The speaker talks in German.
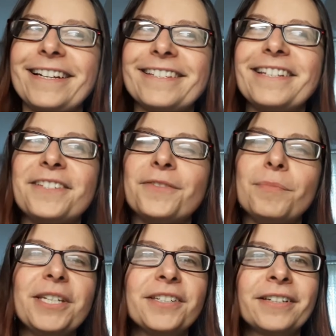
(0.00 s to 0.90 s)
das ist für
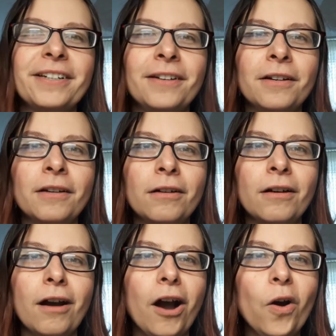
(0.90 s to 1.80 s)
mich
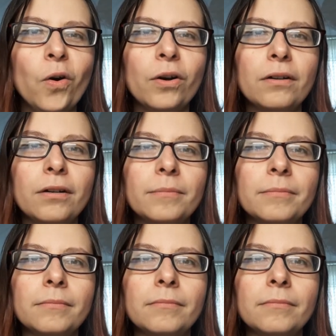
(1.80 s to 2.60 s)
auch ähm,